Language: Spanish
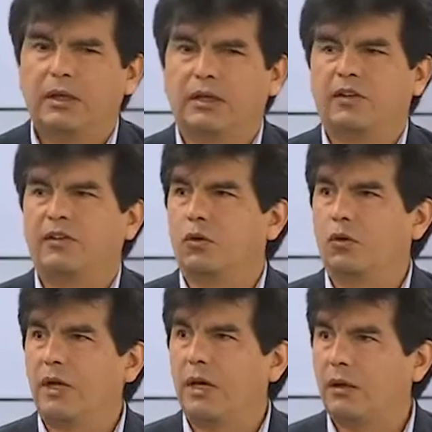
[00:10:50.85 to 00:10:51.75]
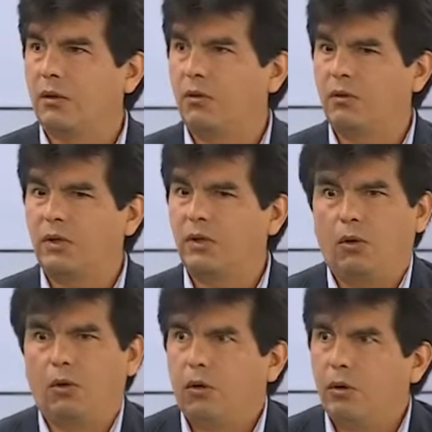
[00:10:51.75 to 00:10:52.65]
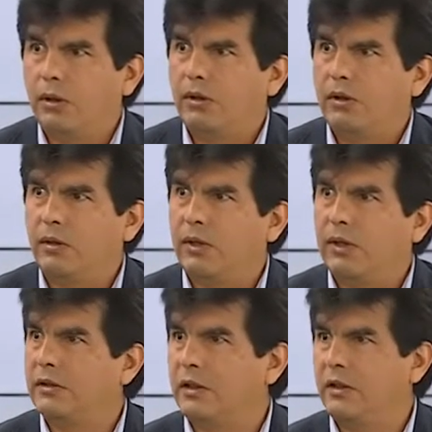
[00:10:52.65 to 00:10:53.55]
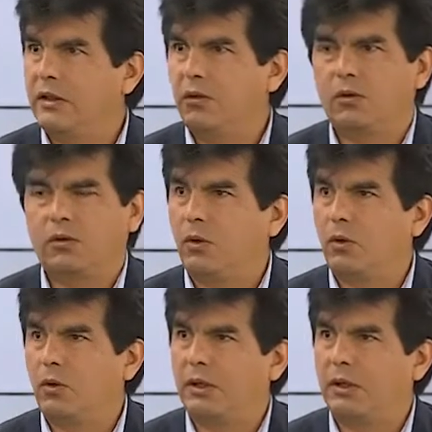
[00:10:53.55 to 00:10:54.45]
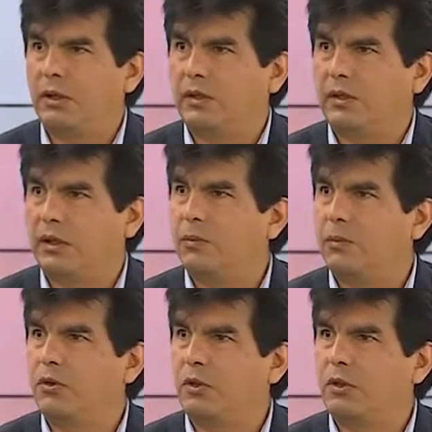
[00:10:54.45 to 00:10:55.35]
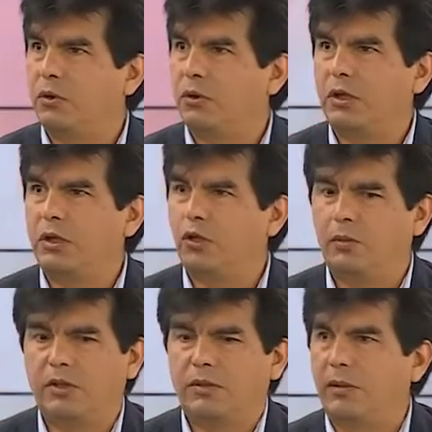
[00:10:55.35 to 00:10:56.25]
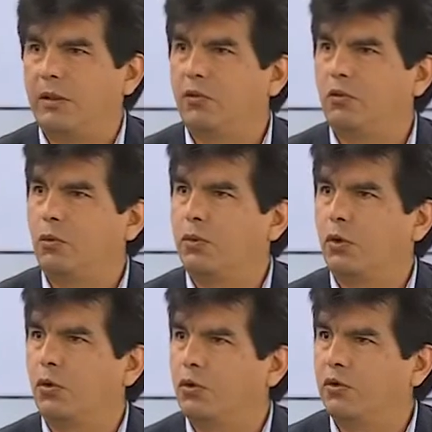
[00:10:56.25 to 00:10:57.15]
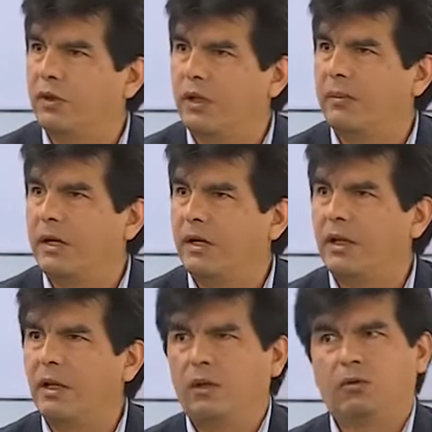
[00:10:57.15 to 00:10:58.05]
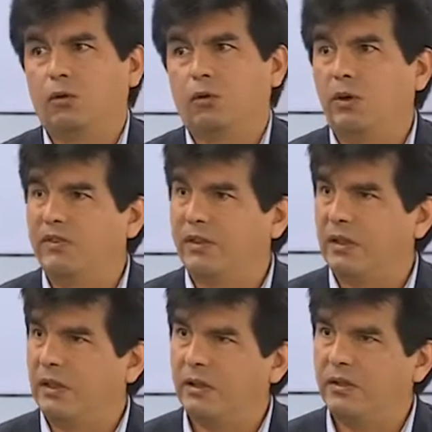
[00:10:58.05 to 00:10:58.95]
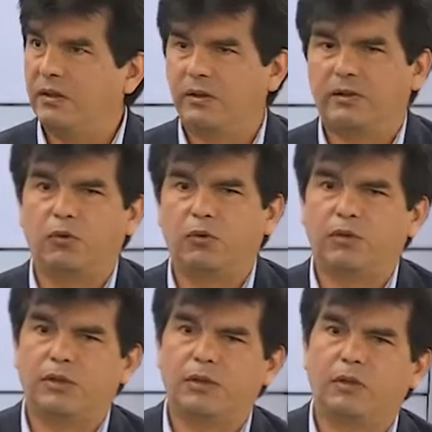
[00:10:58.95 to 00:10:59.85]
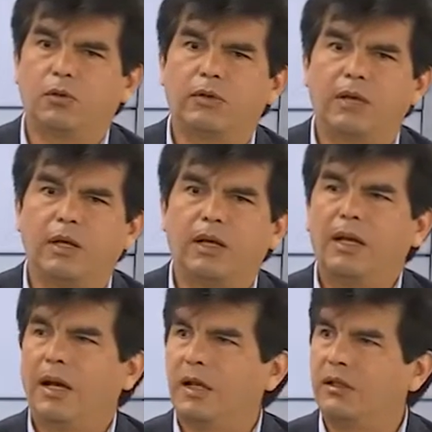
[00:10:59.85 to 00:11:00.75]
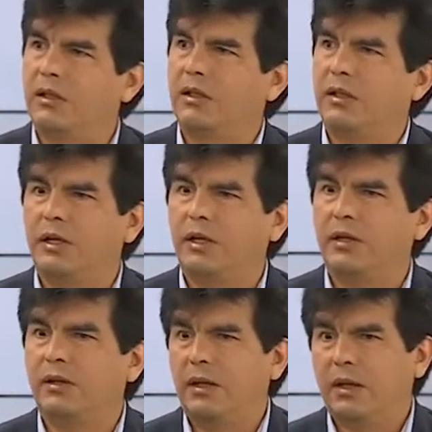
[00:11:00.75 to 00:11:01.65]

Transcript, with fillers: eh, desarrollarnos. Los jóvenes de 20, 30 años eh, mueven el Internet y por el e-commerce venden sus productos en gamarra. Son nuevas tendencias, estamos atentos a, adquirirlas.